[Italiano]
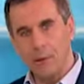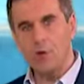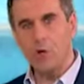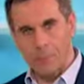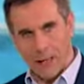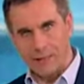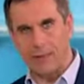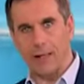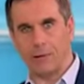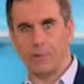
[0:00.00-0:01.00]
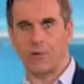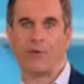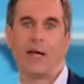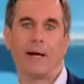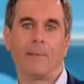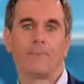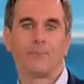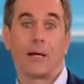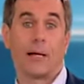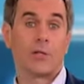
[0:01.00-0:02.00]
principali dell'atmosfera.
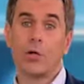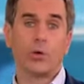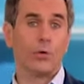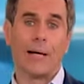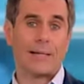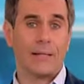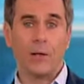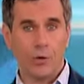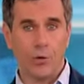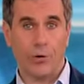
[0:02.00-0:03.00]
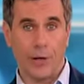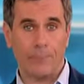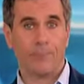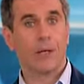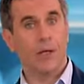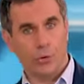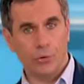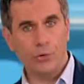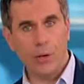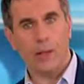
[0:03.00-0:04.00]
L'azoto è un gas incolore,
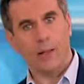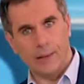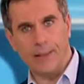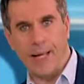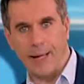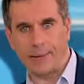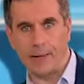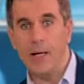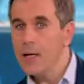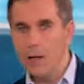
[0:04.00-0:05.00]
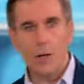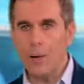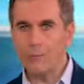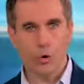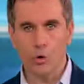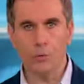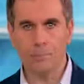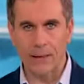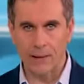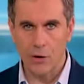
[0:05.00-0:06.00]
inodore ed inerte, in quanto
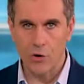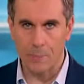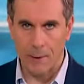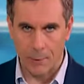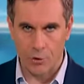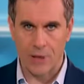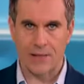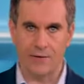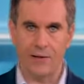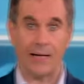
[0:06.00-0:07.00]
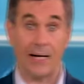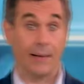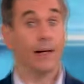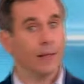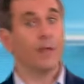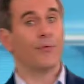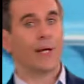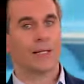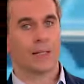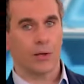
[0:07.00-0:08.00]
non partecipa ai processi vitali, a
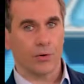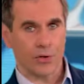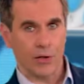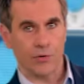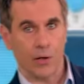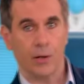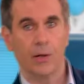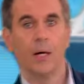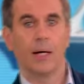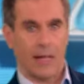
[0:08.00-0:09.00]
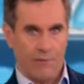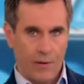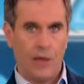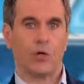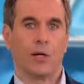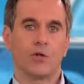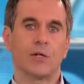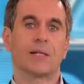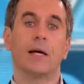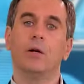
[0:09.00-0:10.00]
differenza dell'ossigeno, che invece è
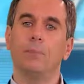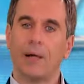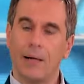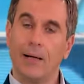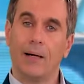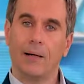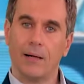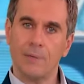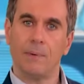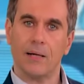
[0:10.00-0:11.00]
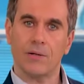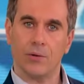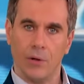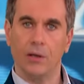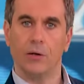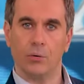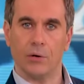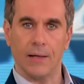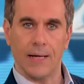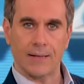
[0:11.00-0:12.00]
necessario per la respirazione di
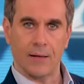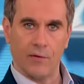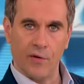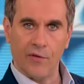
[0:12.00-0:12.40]
tutti gli esseri